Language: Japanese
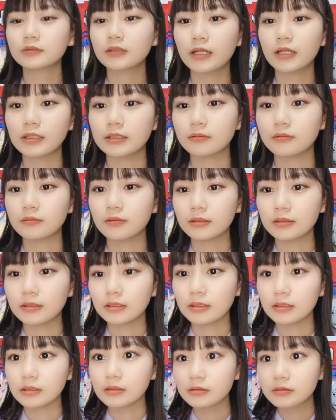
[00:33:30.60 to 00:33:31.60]
書いてくれた
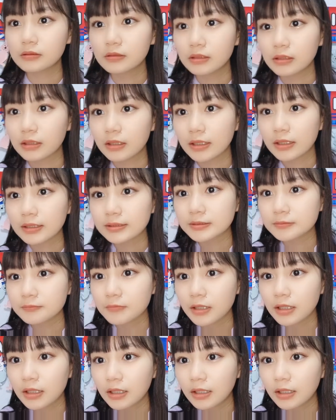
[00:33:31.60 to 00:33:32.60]
らゆっくり返し
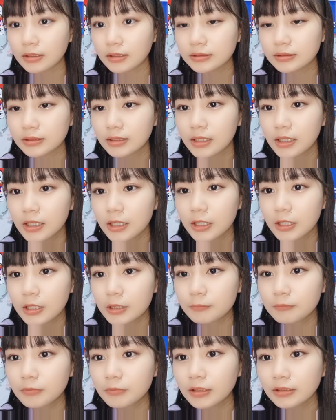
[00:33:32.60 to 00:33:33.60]
ます。
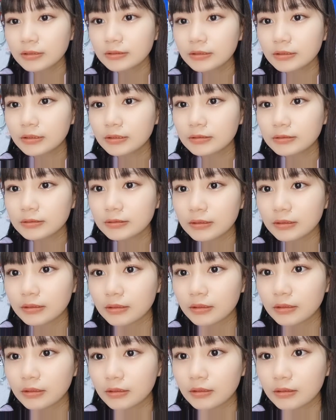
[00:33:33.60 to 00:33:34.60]
まー、あ、さんさ
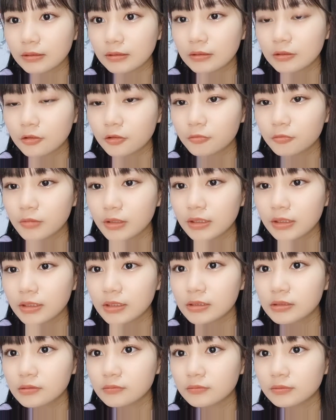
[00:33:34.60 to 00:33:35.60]
ん、あきおめありが
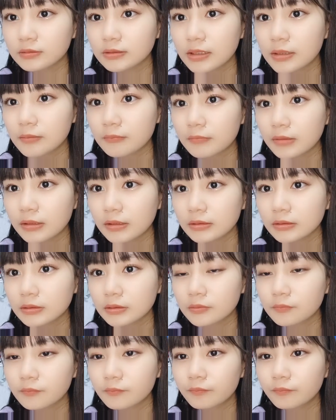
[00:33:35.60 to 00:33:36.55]
とうございます。